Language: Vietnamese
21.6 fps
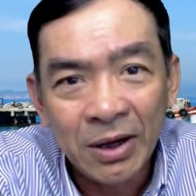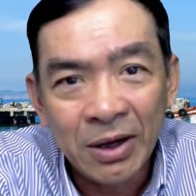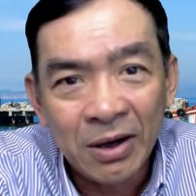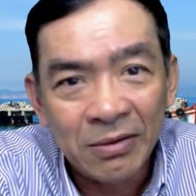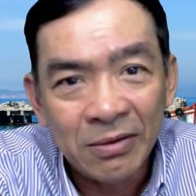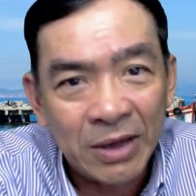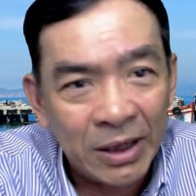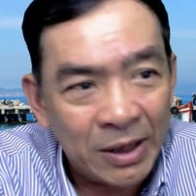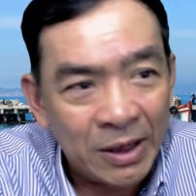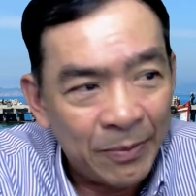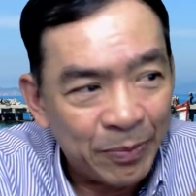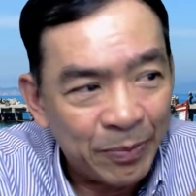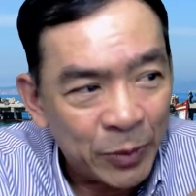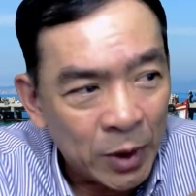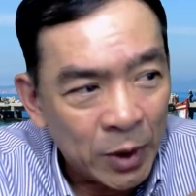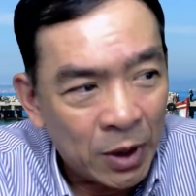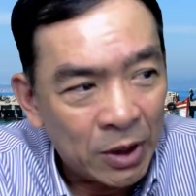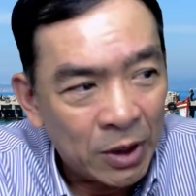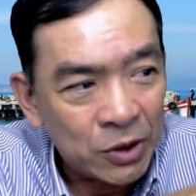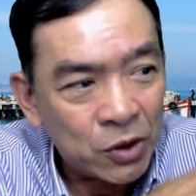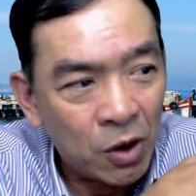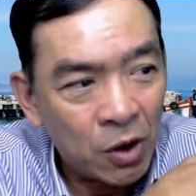thì um, họ
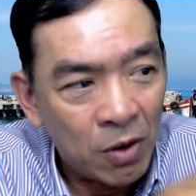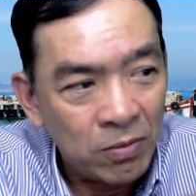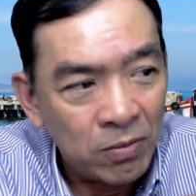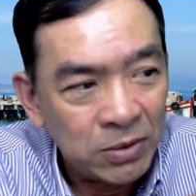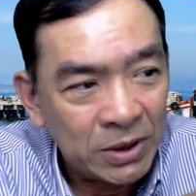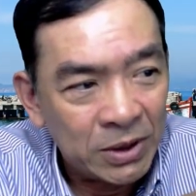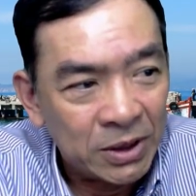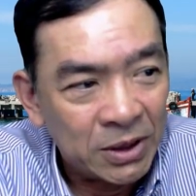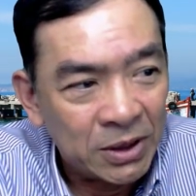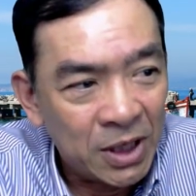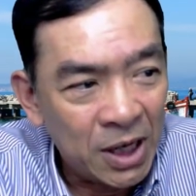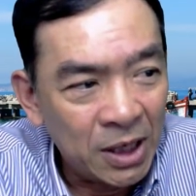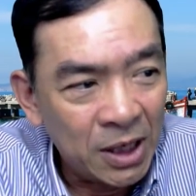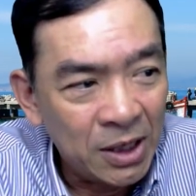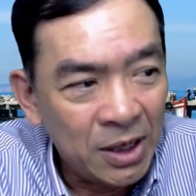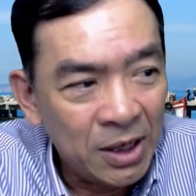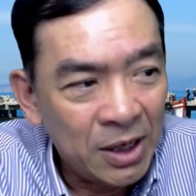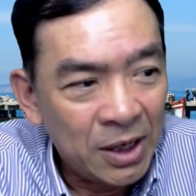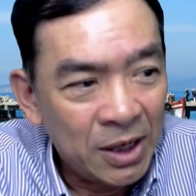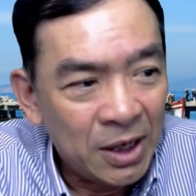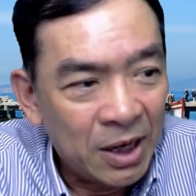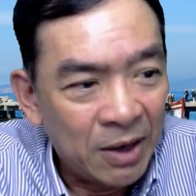trộn giữa
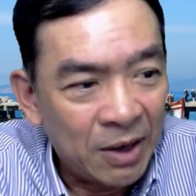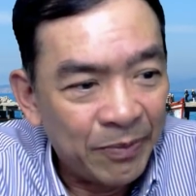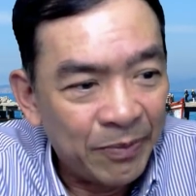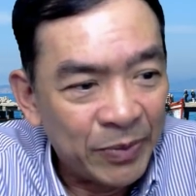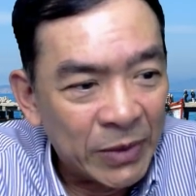um,